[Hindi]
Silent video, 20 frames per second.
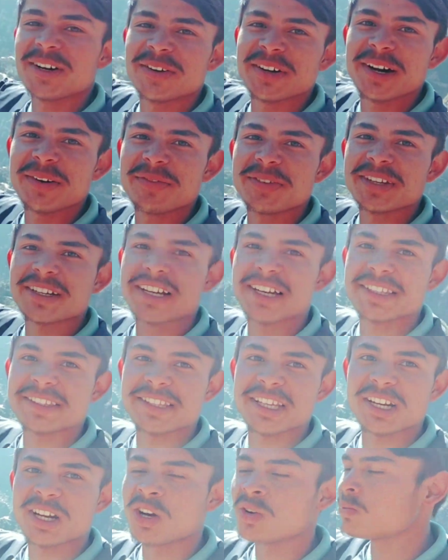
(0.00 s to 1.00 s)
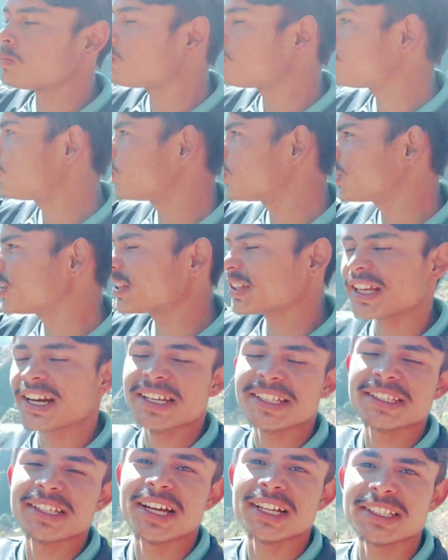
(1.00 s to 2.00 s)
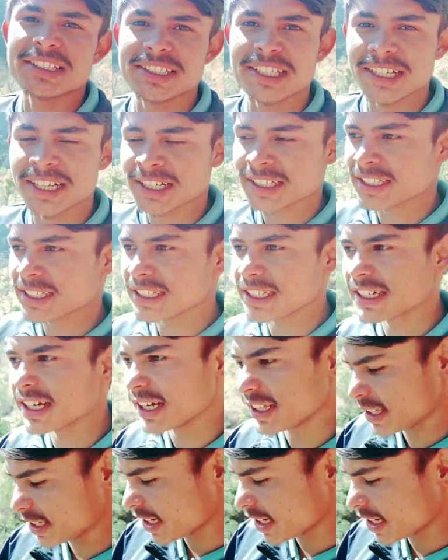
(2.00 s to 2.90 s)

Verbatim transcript: जाऊँगा फिर कस्तल गांव पूरी तरह से अच्छे ढंग से दिखाई